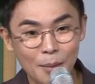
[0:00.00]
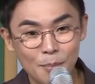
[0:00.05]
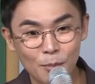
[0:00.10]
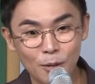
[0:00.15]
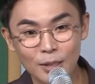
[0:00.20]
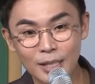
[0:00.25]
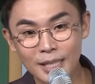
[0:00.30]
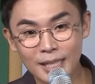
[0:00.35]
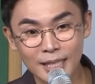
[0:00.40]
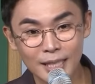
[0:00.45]
한
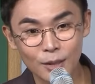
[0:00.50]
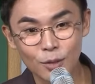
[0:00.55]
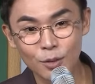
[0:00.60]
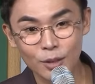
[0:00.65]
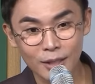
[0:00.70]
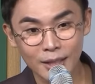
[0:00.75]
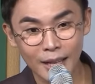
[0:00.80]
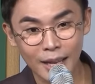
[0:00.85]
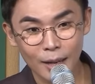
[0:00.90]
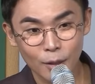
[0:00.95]
번씩
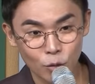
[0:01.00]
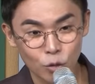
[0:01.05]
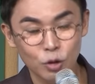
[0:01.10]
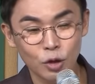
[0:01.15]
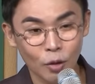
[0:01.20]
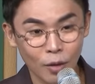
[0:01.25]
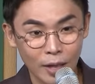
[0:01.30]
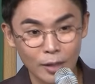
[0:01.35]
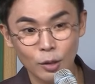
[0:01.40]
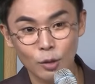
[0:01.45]
치르는데
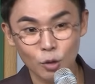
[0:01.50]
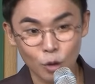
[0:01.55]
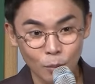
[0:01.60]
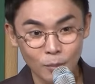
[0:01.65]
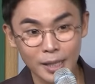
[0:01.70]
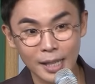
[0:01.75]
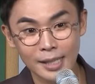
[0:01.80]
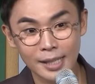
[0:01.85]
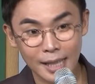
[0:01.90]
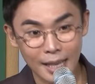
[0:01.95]
누적해서
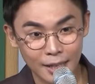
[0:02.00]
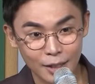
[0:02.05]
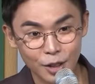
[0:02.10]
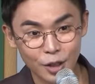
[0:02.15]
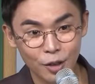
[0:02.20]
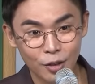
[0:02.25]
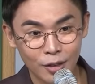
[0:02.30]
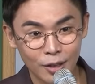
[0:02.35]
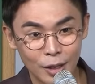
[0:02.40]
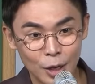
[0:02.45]
수험생 쌓이죠?
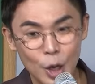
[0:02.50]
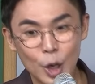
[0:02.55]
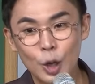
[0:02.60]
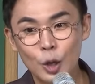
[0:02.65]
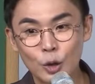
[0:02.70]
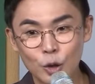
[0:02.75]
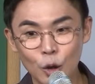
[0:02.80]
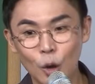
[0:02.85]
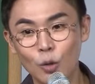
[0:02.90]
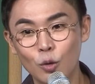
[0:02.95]

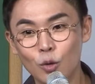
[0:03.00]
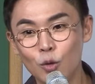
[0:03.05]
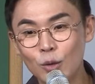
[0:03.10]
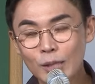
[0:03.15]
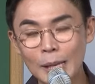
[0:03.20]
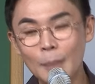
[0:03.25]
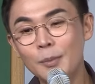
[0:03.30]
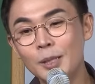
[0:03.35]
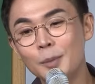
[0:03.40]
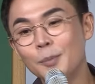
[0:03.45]
전국
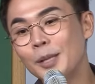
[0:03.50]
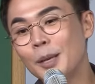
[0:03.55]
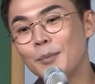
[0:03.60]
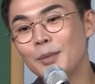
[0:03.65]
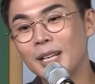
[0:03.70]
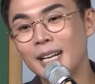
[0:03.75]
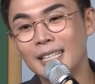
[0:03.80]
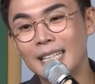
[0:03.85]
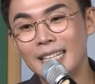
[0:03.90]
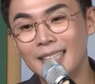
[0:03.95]

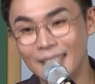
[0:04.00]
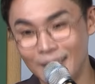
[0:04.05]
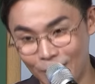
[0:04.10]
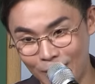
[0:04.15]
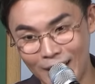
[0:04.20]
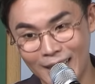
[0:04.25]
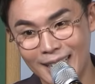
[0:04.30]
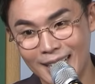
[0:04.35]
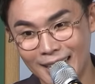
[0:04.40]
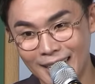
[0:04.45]
33등 안에
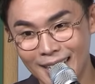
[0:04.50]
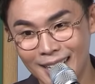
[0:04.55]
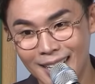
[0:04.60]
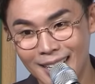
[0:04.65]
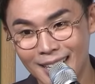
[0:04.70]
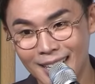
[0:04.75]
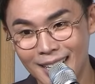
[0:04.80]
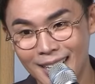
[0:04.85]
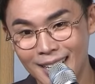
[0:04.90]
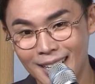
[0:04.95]
들어야 돼.
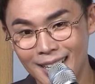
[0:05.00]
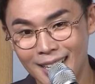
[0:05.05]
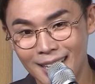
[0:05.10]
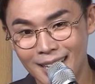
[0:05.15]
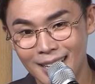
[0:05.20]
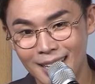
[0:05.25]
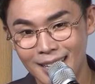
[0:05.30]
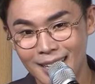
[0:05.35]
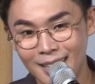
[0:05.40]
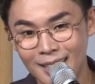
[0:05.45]

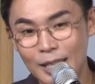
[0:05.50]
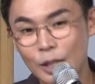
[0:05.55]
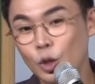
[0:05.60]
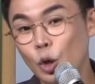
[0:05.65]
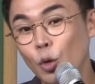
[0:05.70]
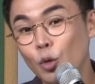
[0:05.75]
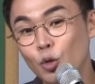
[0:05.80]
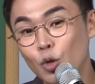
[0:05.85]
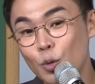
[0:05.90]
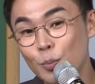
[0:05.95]
근데
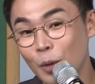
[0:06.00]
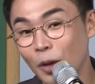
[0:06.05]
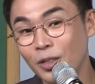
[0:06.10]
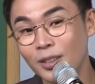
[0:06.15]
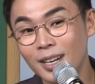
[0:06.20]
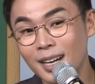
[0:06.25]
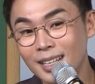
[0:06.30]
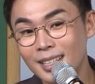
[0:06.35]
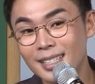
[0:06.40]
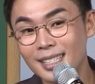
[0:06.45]
전국 몇
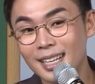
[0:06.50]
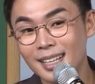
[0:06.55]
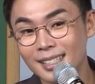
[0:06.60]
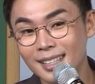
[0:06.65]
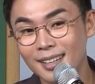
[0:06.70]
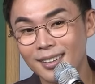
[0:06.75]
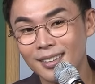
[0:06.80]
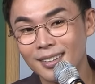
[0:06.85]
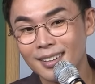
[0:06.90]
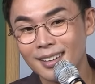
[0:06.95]
등 하는지
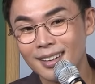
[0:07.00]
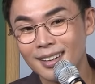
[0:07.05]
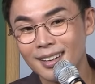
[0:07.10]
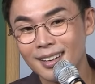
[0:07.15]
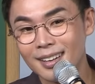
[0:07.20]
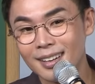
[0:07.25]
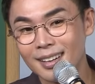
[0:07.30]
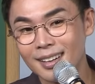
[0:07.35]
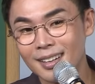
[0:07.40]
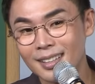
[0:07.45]
아세요?
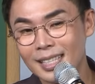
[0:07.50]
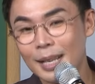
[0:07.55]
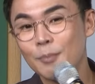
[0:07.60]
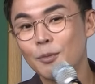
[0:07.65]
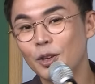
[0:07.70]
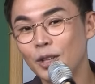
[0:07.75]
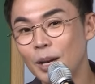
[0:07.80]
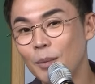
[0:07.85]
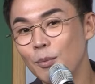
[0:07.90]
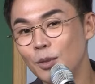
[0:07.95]

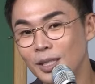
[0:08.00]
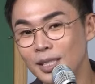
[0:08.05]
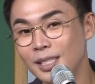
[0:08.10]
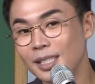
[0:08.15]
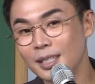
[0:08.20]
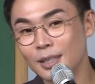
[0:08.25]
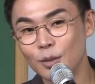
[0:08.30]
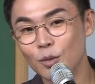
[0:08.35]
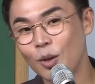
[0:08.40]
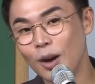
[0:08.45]
3년에 한 번씩
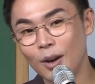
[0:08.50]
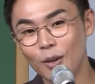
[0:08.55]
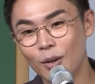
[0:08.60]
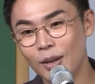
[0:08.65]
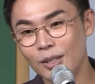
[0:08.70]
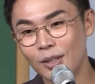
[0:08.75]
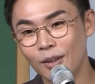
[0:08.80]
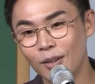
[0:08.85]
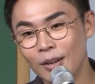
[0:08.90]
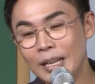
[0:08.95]
치르는
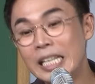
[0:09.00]
과거에서